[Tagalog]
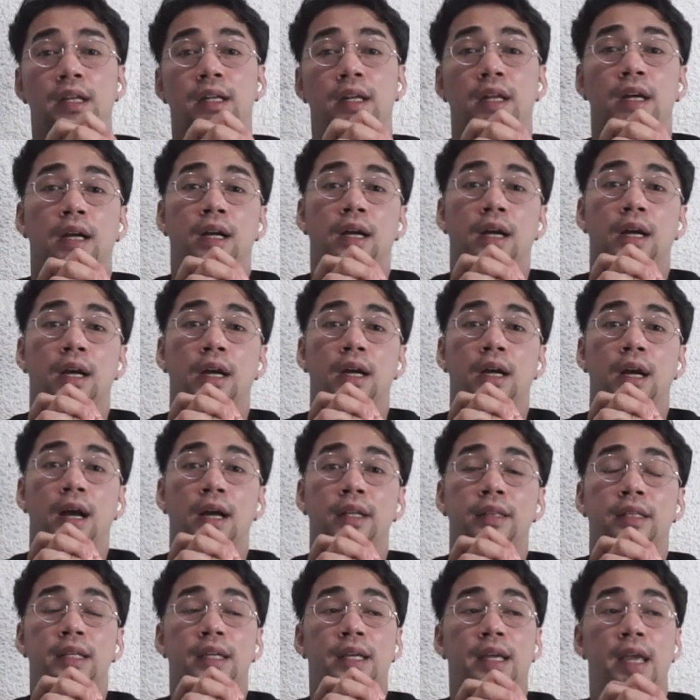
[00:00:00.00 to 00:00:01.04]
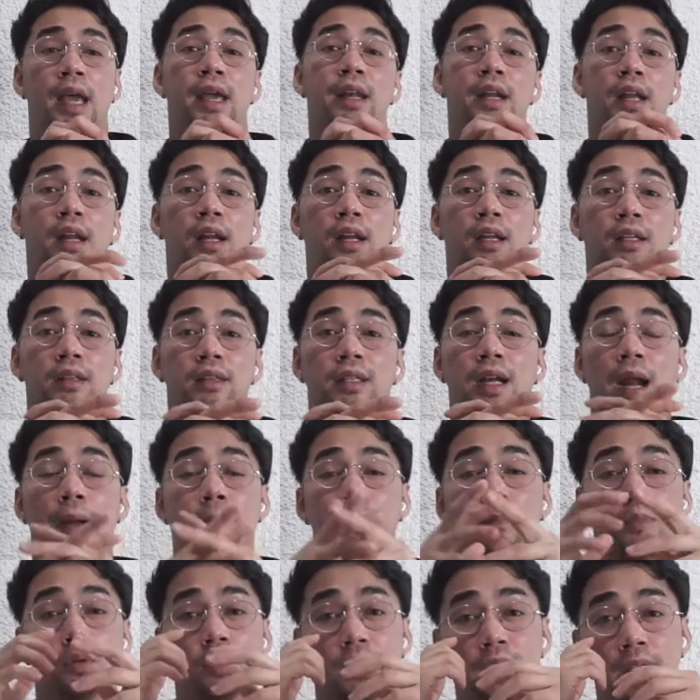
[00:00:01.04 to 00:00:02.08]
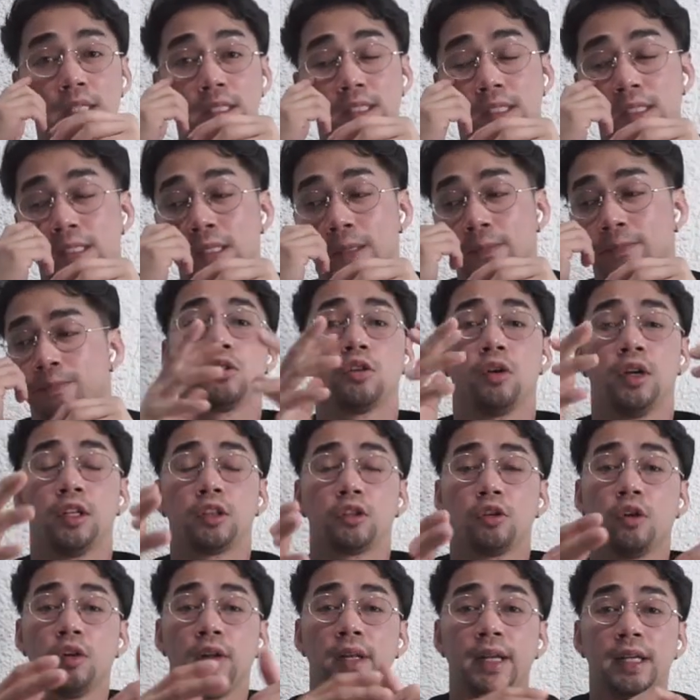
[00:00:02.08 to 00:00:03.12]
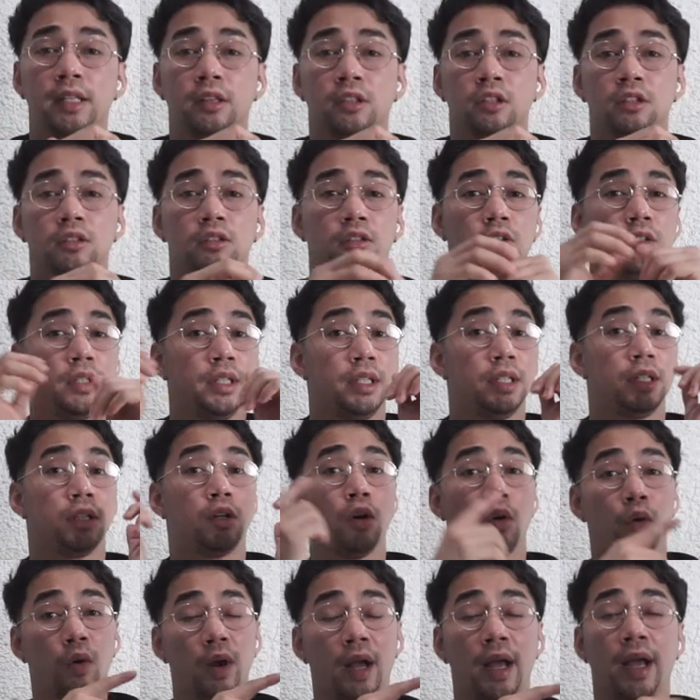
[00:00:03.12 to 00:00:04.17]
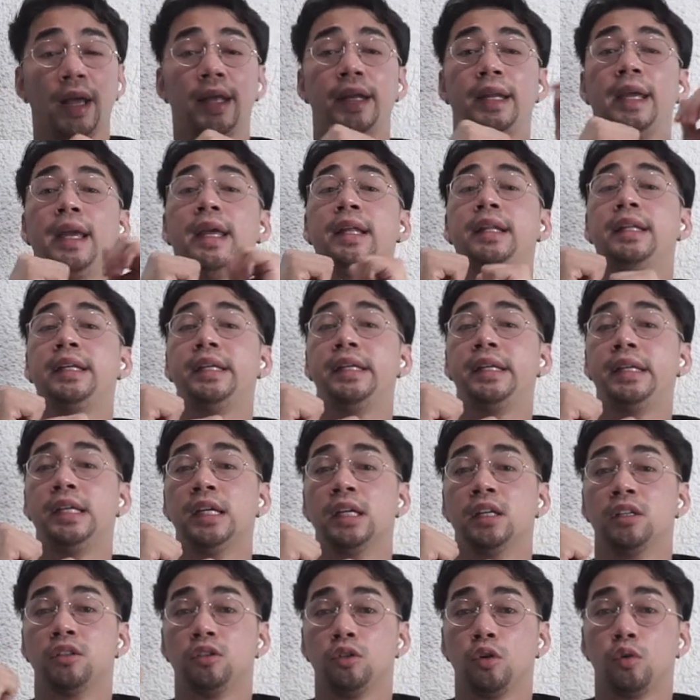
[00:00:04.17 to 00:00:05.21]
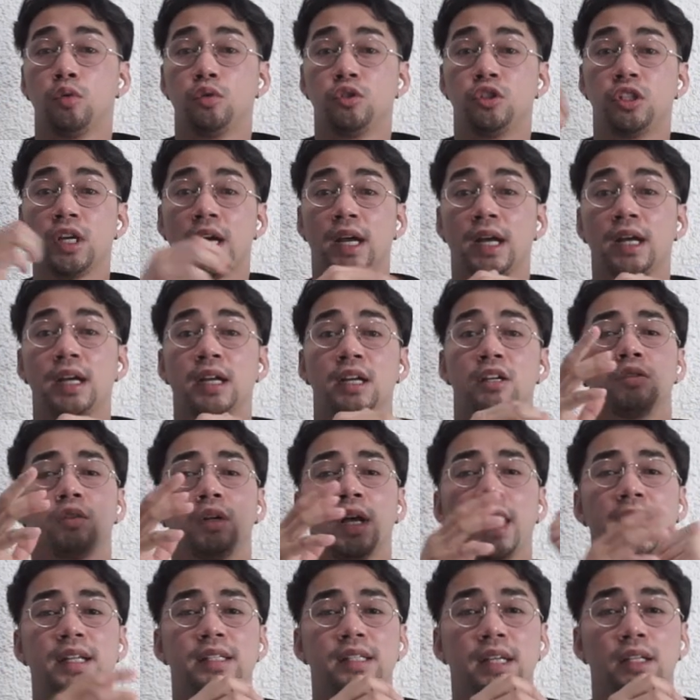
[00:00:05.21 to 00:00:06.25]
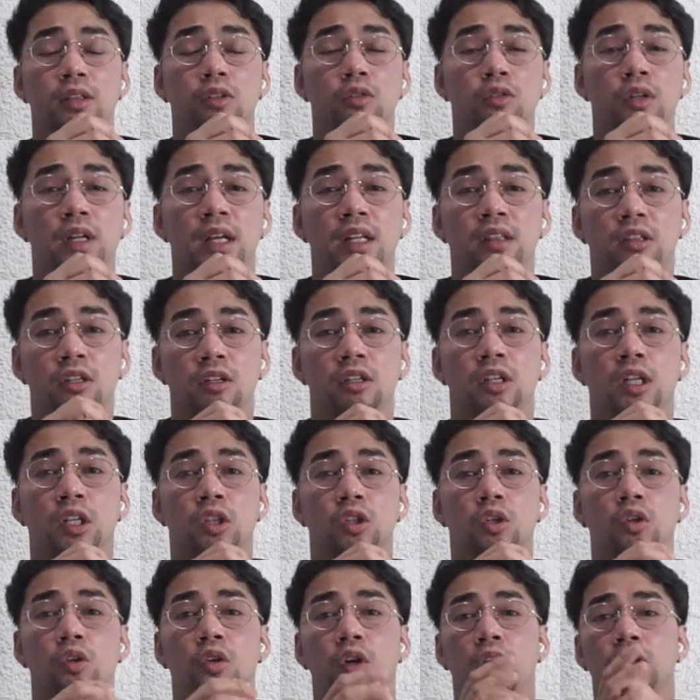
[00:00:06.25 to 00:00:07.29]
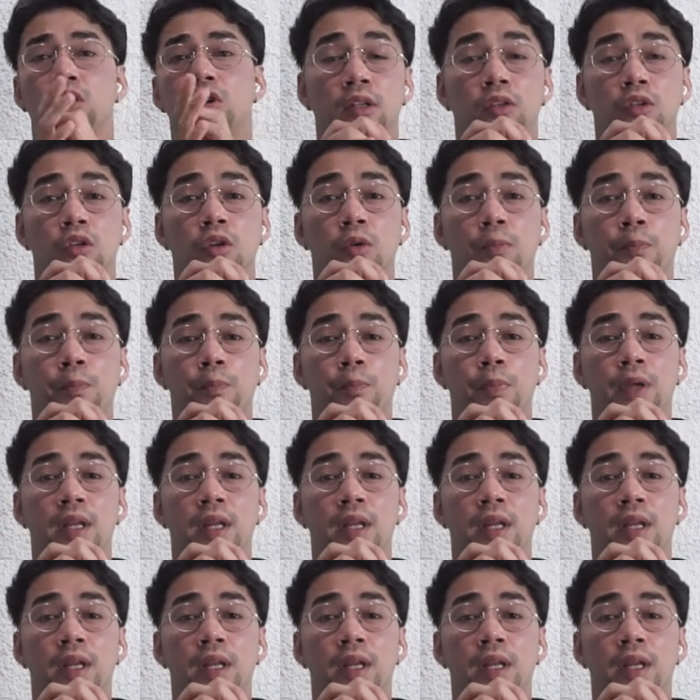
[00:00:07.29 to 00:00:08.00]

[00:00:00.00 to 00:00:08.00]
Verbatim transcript: ng ating kennel na trap bullies. So, ito litter to ni Gohan and ni ni Doja. So guys, itong letter na to, ito yung